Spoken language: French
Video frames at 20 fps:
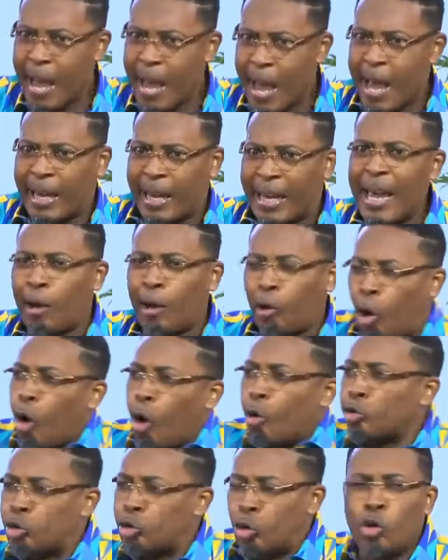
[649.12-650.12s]
et qui
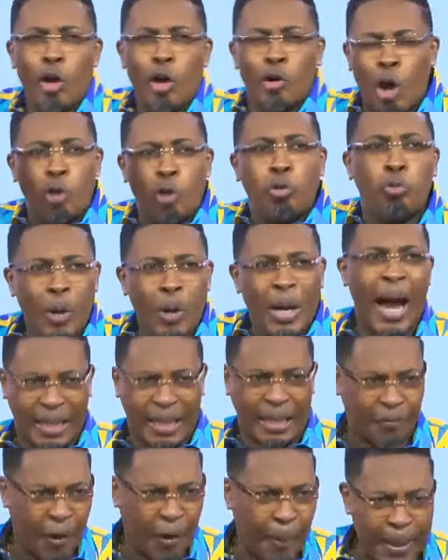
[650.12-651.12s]
continuent de nuire à
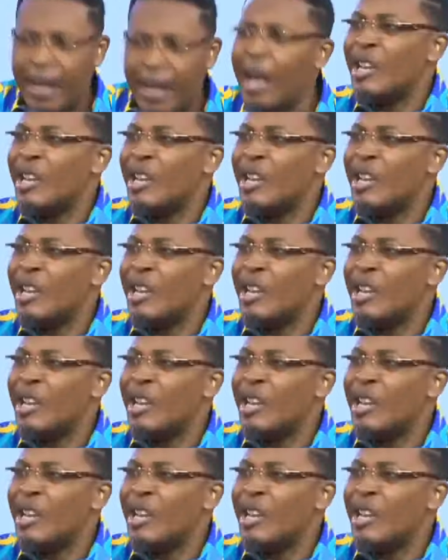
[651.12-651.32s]
ta famille